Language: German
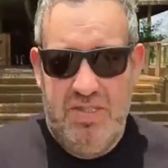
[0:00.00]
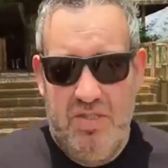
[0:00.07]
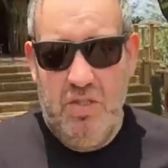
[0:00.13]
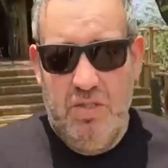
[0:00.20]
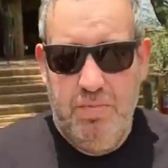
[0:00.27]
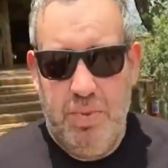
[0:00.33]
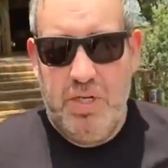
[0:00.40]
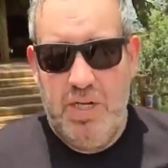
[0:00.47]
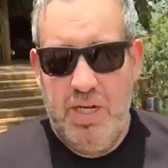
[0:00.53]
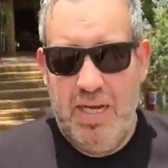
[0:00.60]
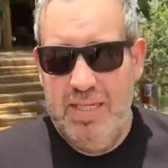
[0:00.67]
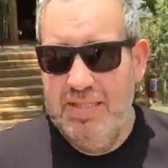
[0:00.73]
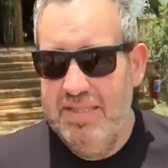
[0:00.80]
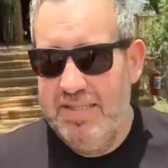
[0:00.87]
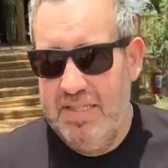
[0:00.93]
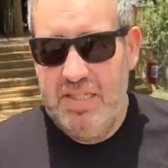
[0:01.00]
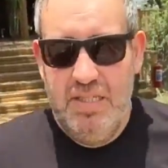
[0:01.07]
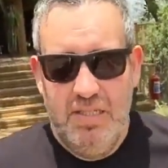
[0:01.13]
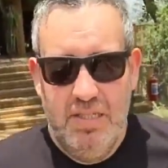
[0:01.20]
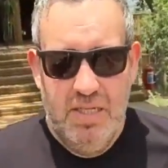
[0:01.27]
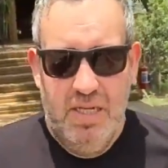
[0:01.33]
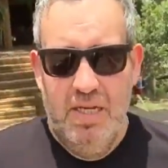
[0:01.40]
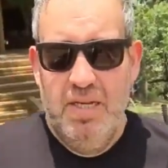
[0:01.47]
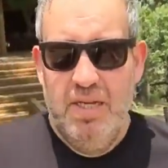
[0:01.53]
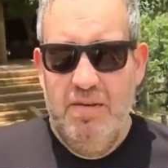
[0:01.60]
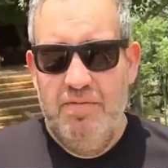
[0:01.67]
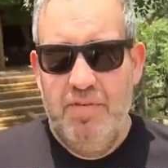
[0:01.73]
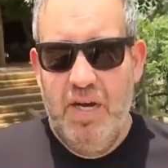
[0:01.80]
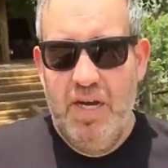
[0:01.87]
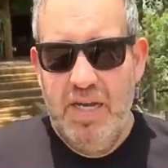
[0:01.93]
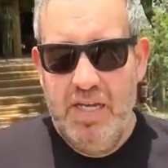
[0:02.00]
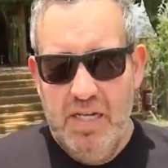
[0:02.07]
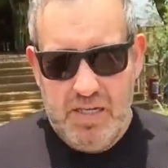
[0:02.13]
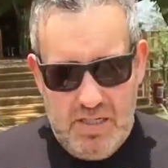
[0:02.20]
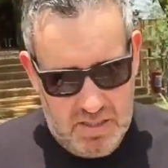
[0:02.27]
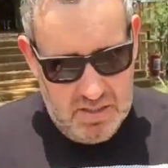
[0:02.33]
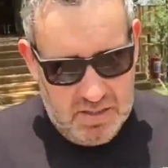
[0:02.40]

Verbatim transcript: die Sonnenbrille anziehen, weil